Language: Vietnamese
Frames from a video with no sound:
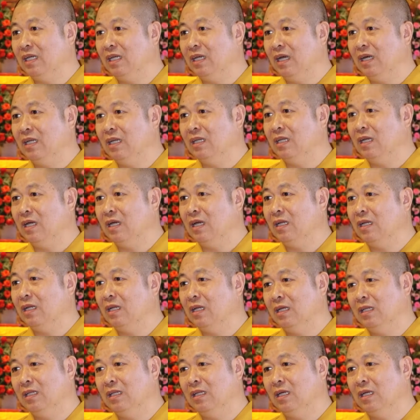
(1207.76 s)
ăn ăn
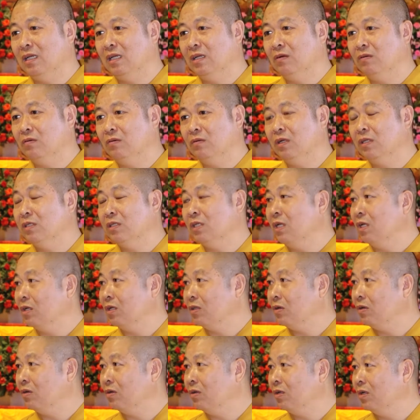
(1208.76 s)
ăn thịt cũng là rất là
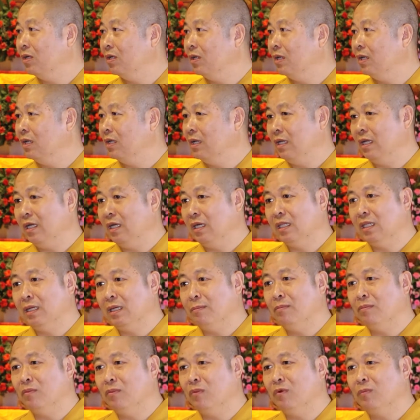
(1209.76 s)
tốt để
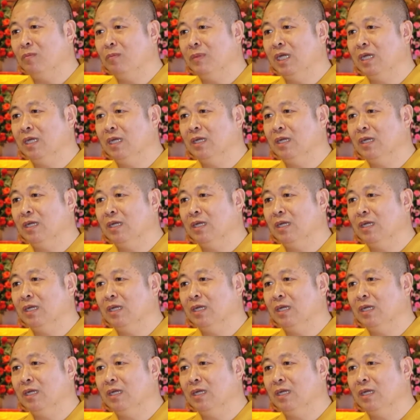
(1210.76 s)
tâm của mình